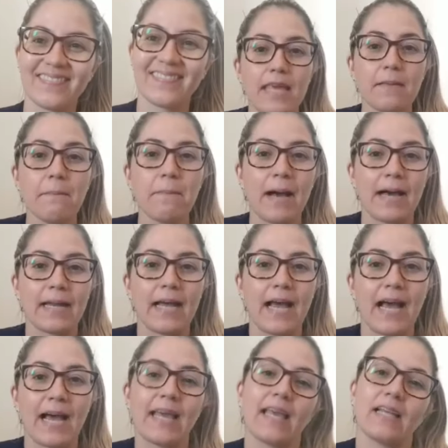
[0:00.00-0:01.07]
E para
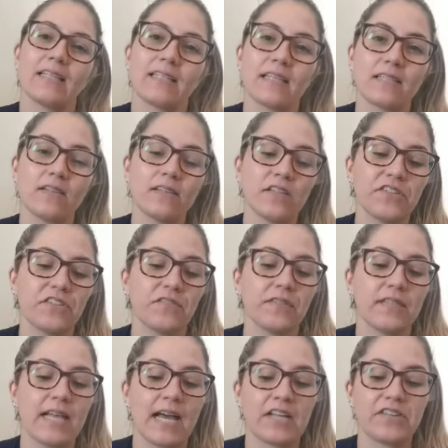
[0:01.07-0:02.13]
a realização da
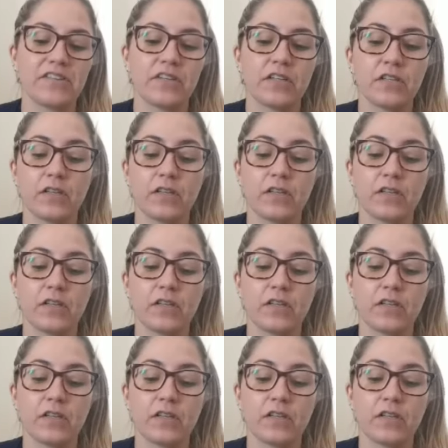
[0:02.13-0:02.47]
atividade,